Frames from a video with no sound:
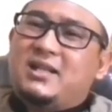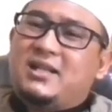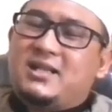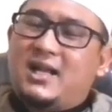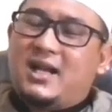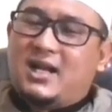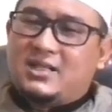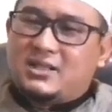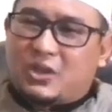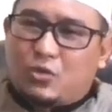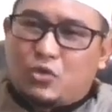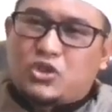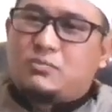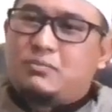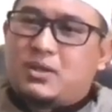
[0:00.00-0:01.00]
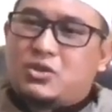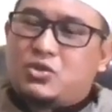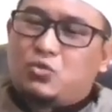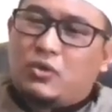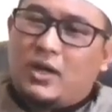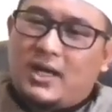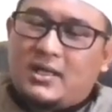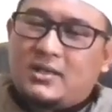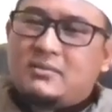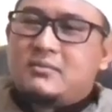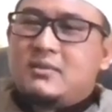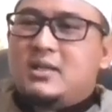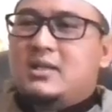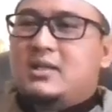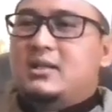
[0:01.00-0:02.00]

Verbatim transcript: Kita akan terus berjuang